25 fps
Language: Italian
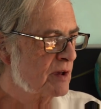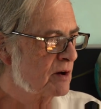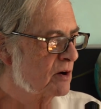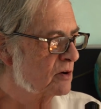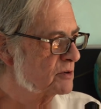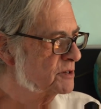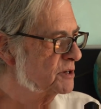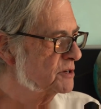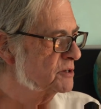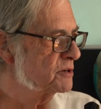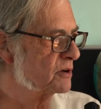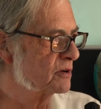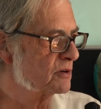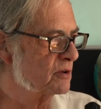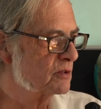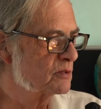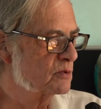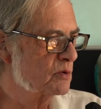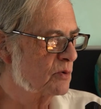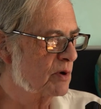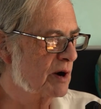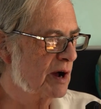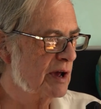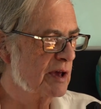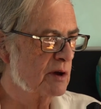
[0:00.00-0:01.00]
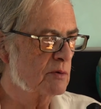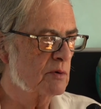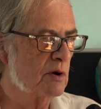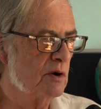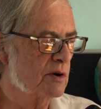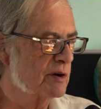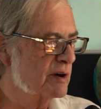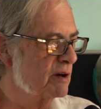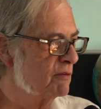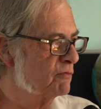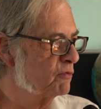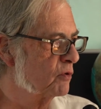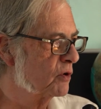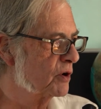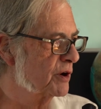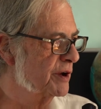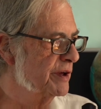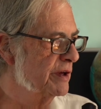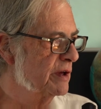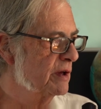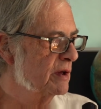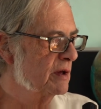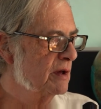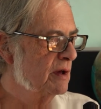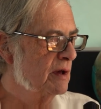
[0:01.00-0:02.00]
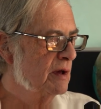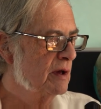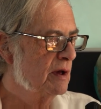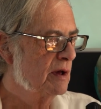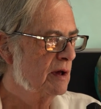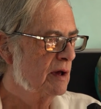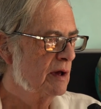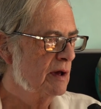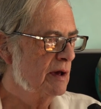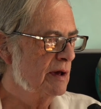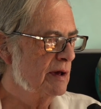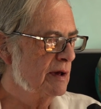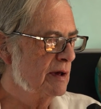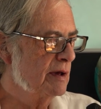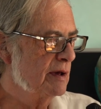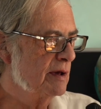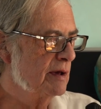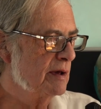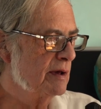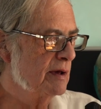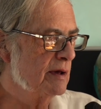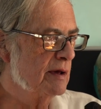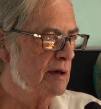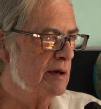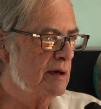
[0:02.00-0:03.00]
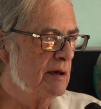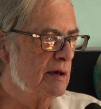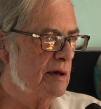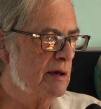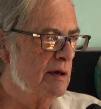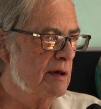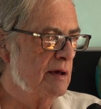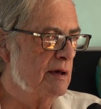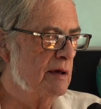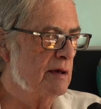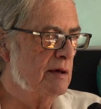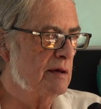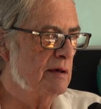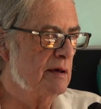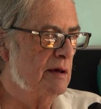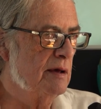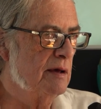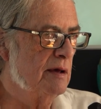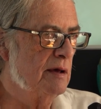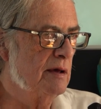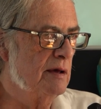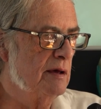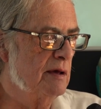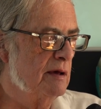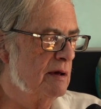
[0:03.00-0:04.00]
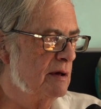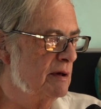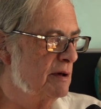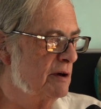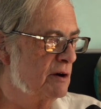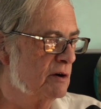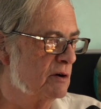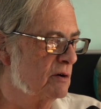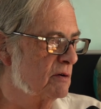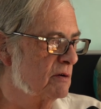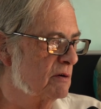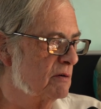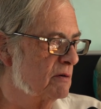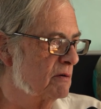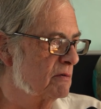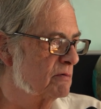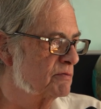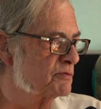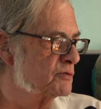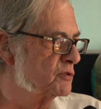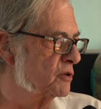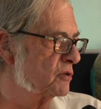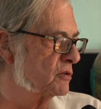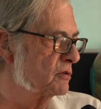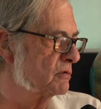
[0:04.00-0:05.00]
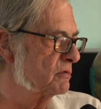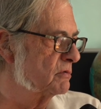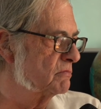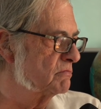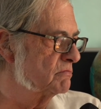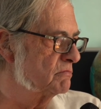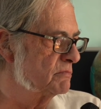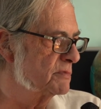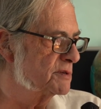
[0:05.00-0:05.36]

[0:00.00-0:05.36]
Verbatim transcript: Oggigiorno tu hai quello che vuoi e, e io sono